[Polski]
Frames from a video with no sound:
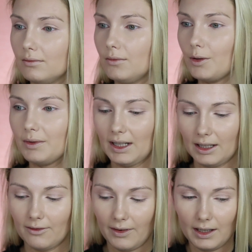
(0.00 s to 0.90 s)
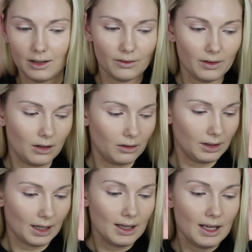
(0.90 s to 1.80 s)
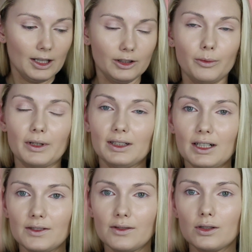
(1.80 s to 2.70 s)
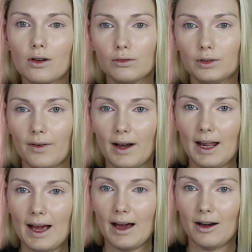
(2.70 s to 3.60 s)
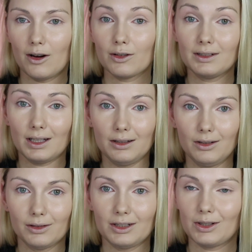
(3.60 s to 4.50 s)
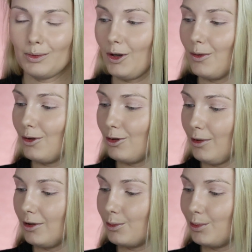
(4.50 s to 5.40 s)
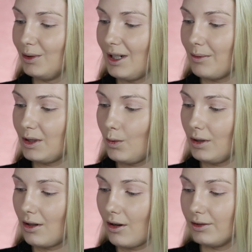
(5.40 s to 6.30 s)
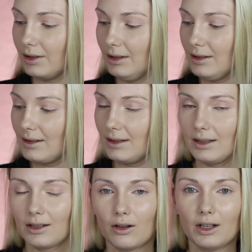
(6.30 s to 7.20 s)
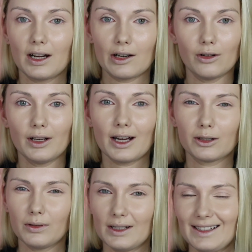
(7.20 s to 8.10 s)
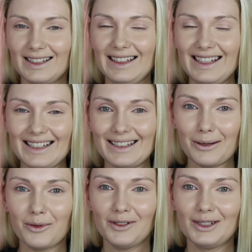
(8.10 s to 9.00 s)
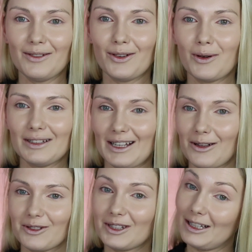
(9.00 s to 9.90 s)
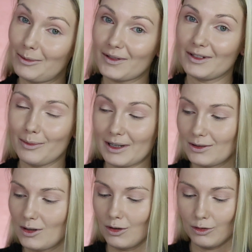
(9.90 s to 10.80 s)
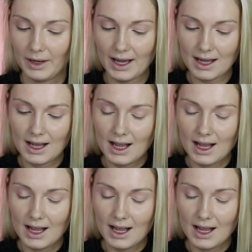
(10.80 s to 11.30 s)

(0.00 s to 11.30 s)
Moim zdaniem fajnie to wygląda. Dobra, teraz wszystko utrwalę. Ostatnio też moim ulubionym pudrem Sweet Cotton z Holika Holika, który jest niesamowicie wygładzający. Naprawdę bardzo go lubię.